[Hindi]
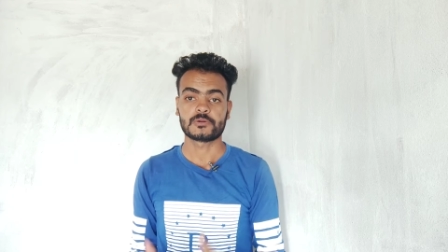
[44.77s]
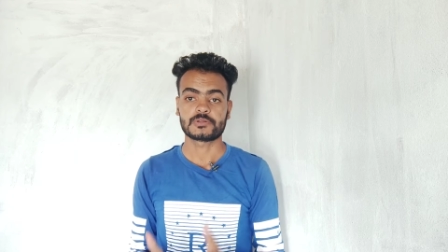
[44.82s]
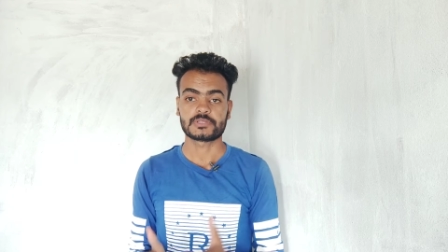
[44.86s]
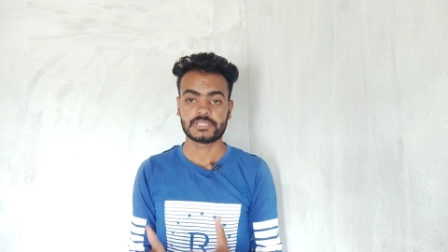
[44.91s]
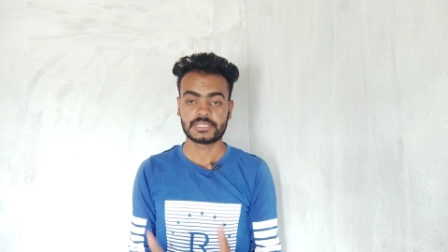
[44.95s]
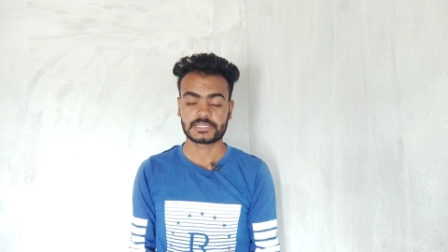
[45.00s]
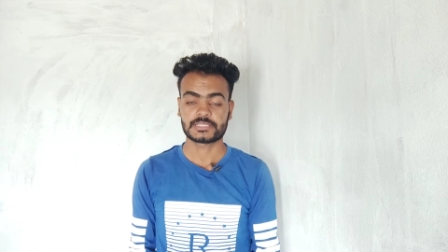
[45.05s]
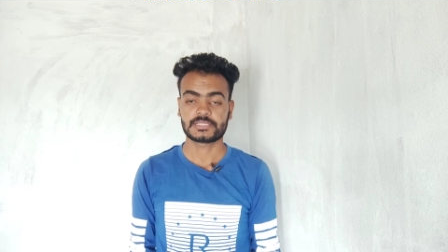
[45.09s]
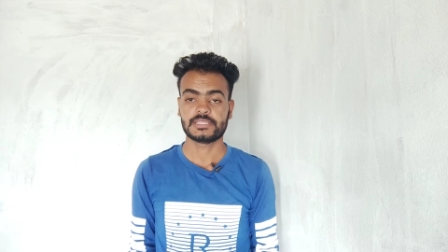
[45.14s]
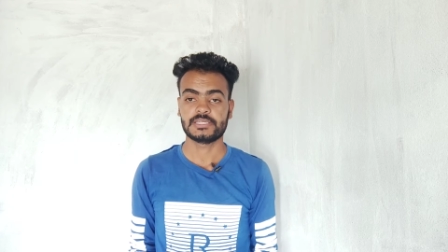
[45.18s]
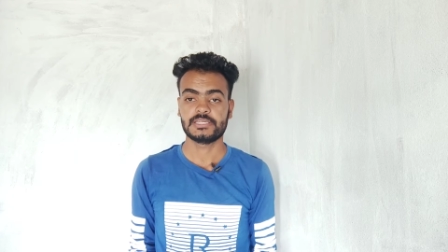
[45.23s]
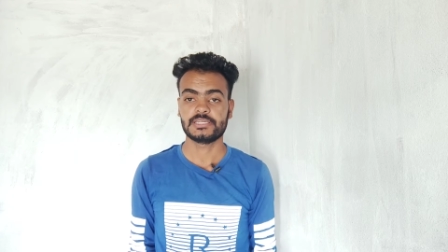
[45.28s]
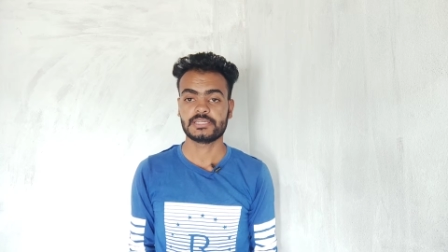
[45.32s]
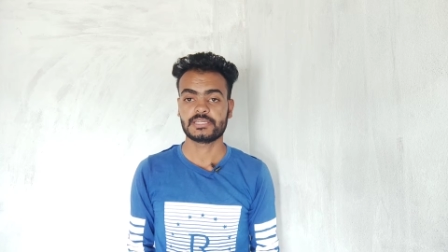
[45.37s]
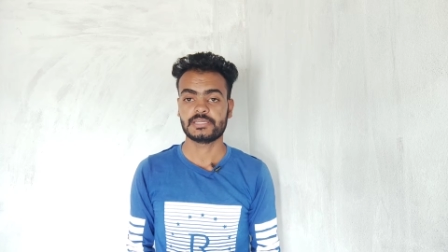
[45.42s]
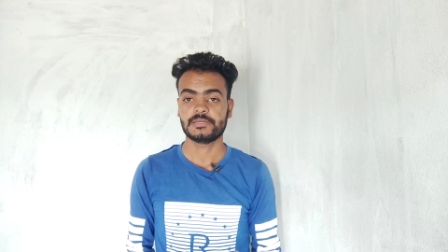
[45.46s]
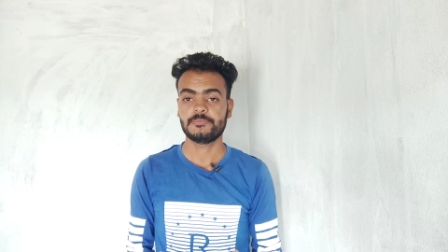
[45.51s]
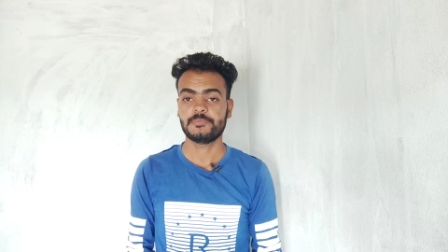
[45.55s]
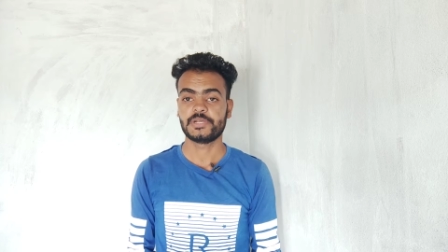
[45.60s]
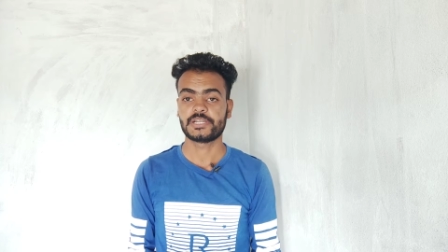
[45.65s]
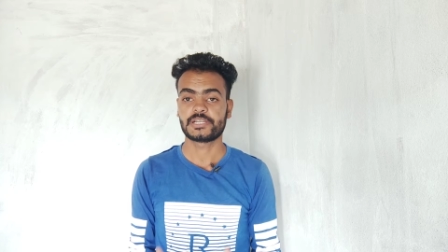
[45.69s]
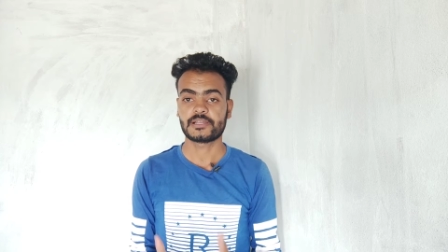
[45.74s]
और देखते हैं
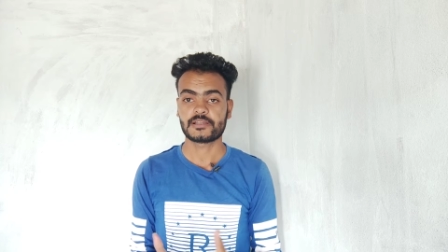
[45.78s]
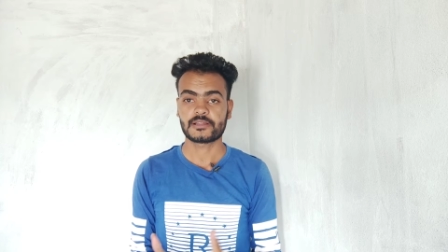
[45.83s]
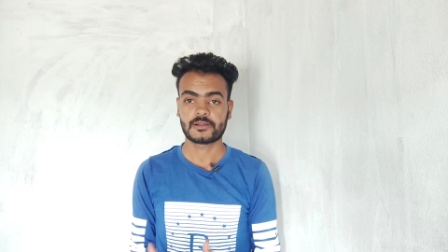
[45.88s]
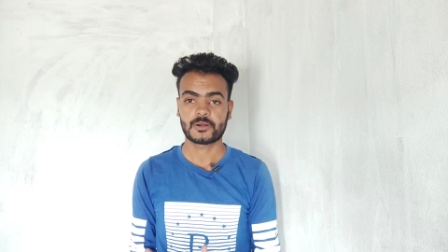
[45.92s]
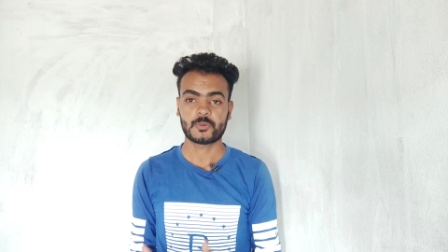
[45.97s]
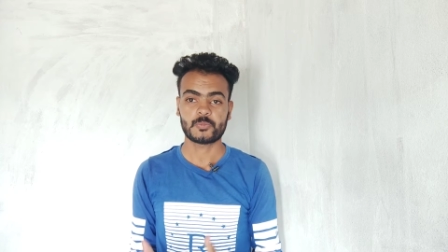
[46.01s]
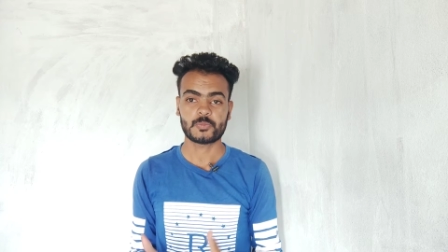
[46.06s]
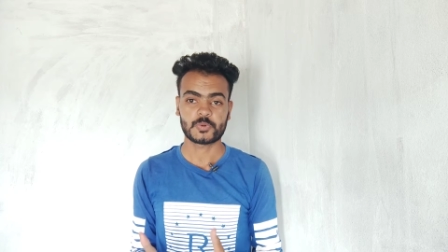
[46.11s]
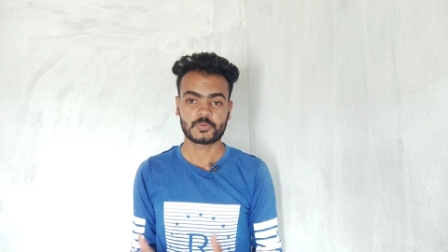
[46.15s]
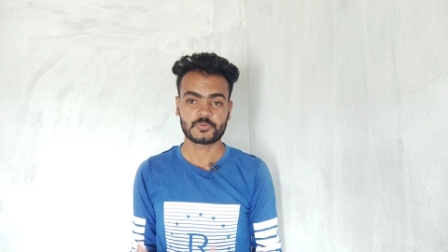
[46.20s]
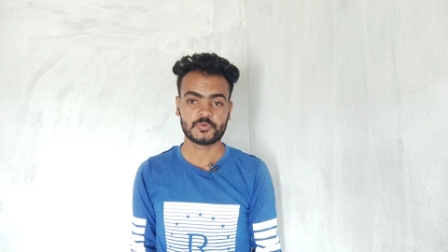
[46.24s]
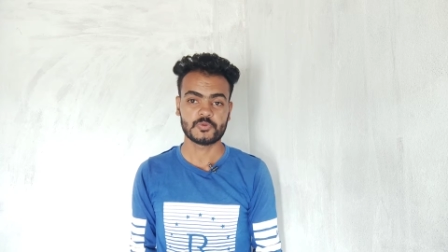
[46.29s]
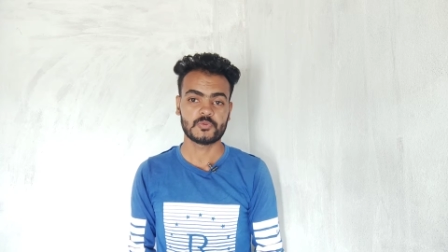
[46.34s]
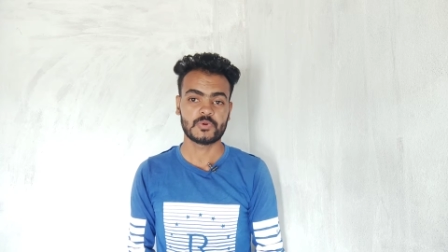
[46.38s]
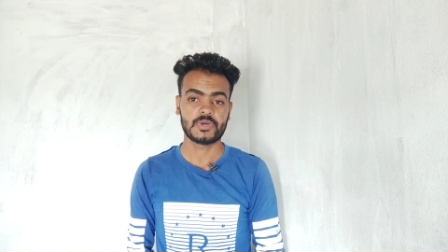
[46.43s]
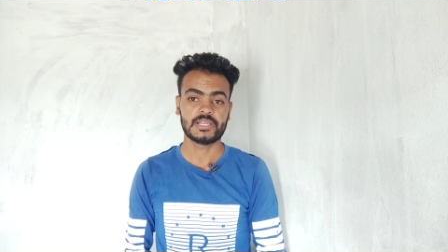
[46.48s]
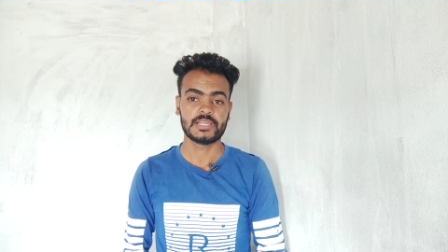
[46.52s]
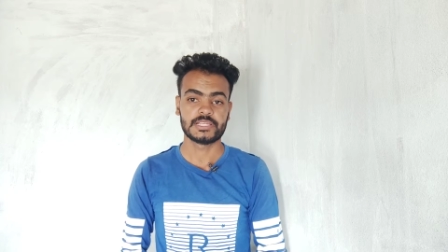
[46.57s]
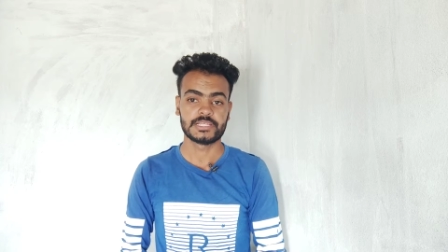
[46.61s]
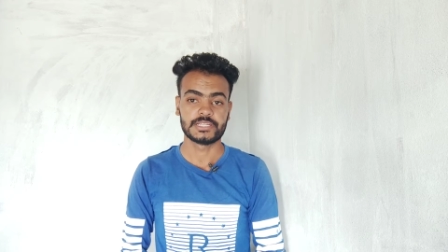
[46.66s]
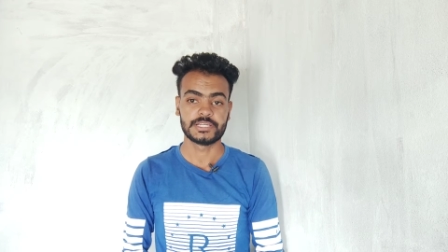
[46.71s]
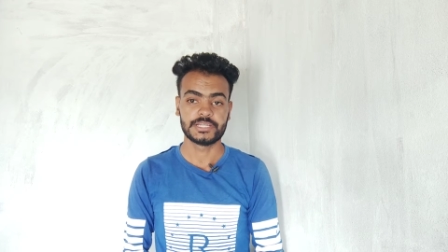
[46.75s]
कि बेटल ग्राउंड पबजी
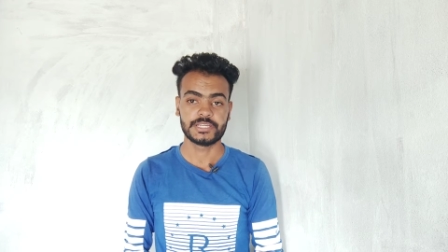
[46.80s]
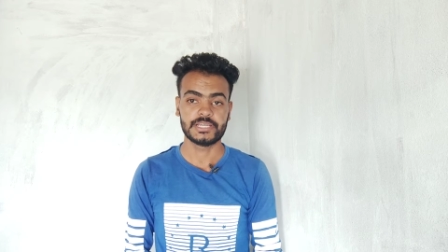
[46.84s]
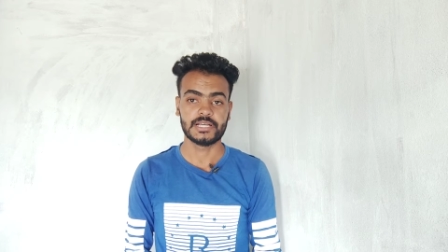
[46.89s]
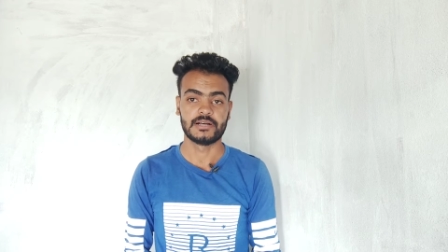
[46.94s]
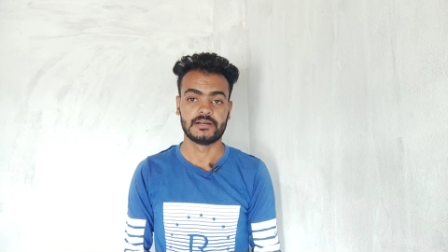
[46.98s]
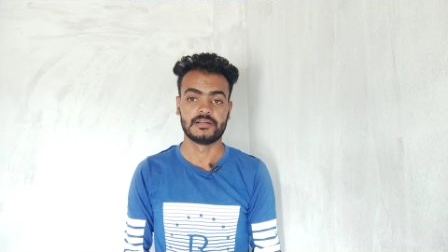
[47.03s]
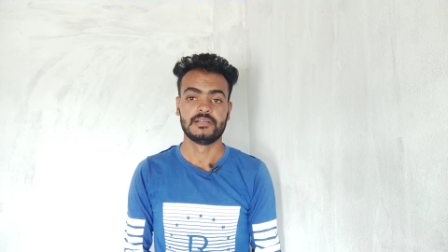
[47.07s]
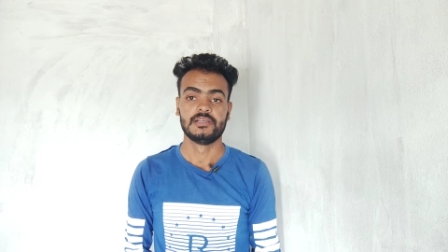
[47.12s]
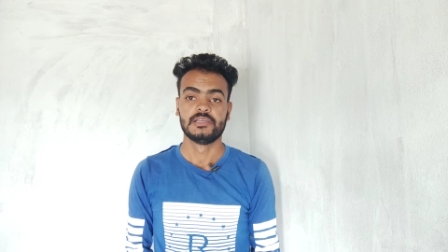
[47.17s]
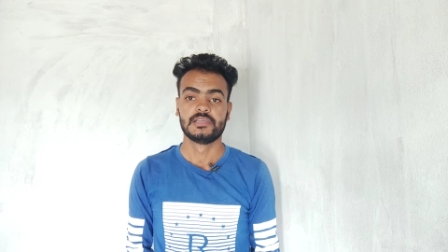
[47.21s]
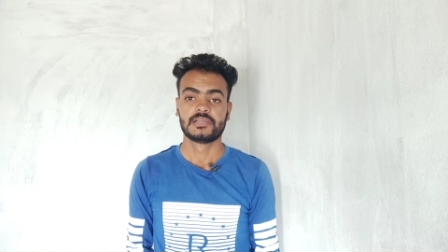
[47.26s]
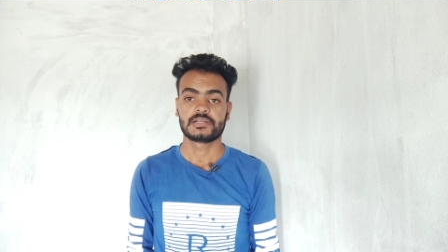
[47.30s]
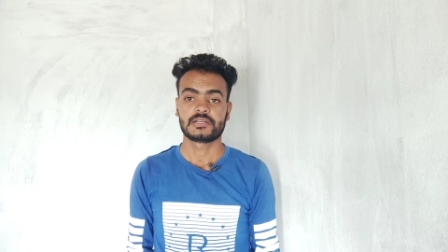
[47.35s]
मोबाइल इंडिया